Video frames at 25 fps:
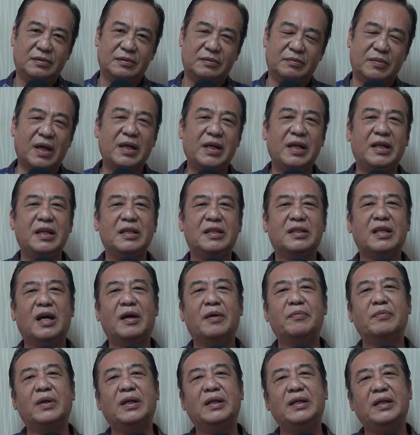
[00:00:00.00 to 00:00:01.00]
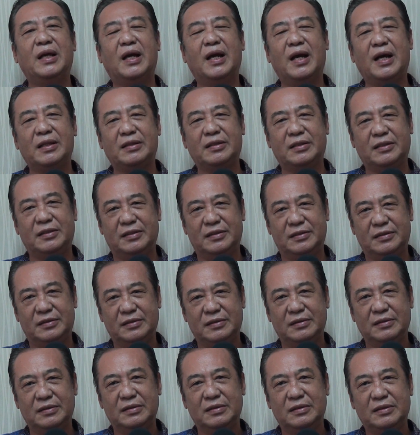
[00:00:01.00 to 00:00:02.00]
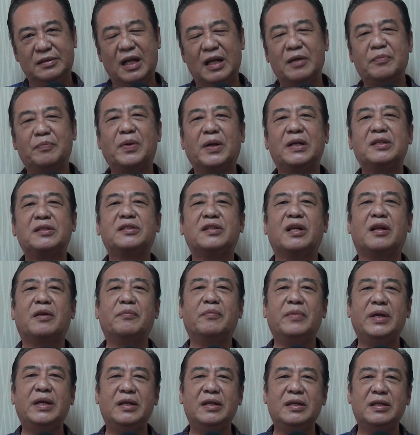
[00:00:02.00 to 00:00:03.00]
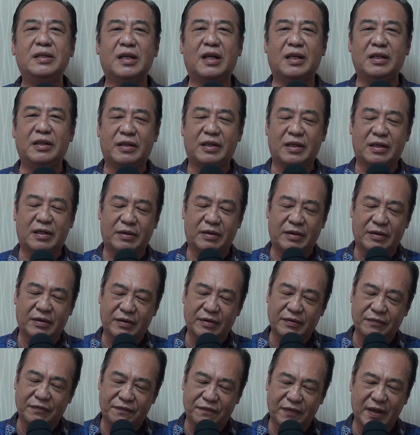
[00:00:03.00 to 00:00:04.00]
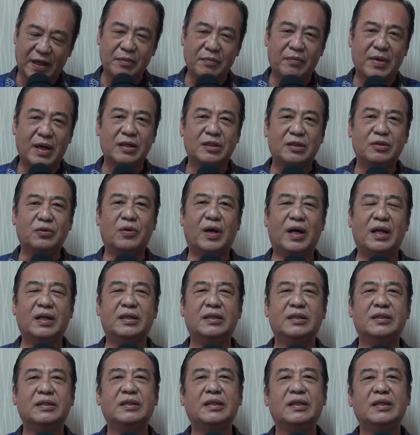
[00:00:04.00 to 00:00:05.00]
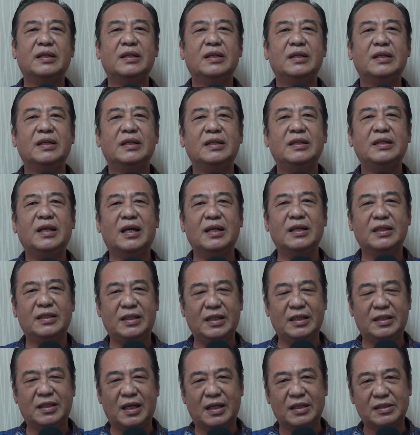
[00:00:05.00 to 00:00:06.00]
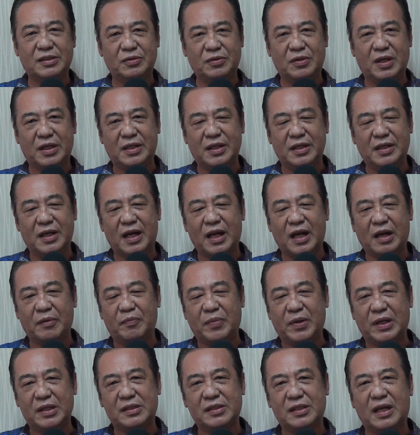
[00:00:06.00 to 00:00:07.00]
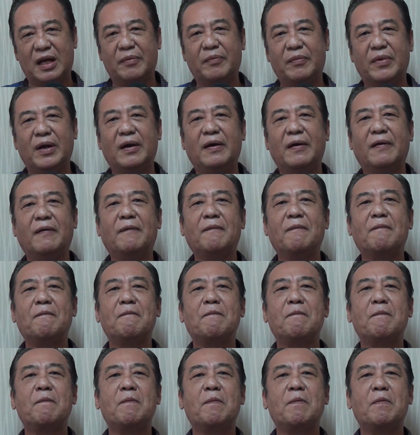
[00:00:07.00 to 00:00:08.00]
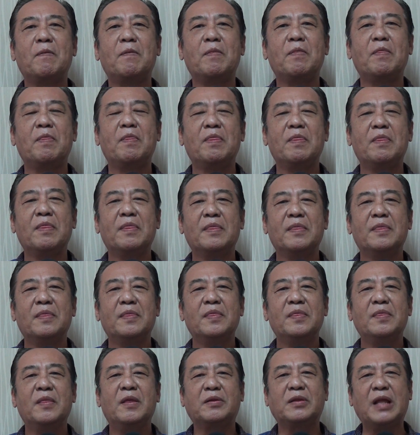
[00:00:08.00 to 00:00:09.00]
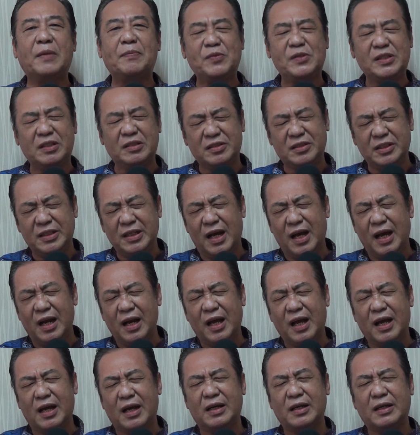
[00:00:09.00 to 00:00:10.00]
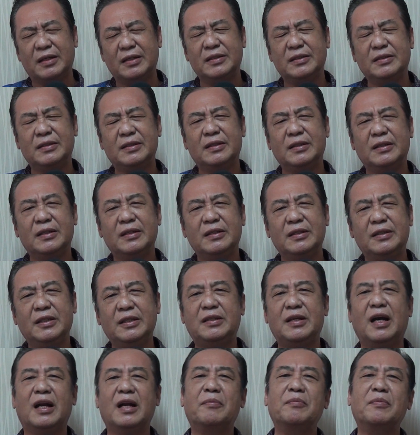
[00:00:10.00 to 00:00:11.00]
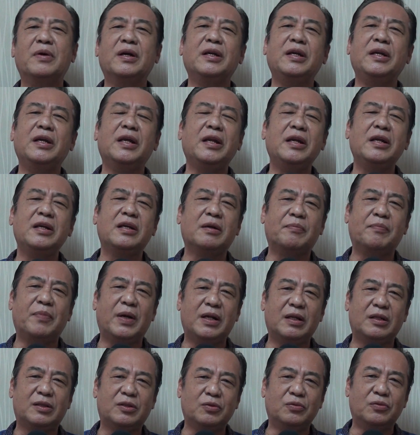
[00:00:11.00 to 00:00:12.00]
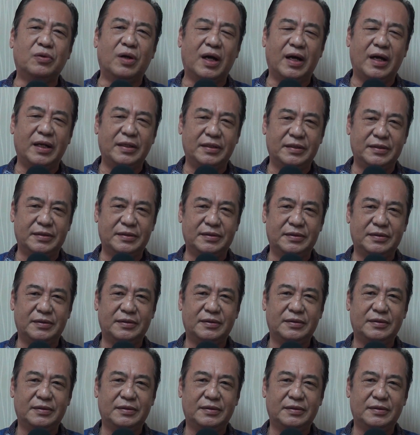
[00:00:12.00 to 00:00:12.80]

Mari kita melihat dan bercermin dari firman Tuhan yang kita sudah dengar bersama. Tetap setialah di dalam mengiring kepada Tuhan.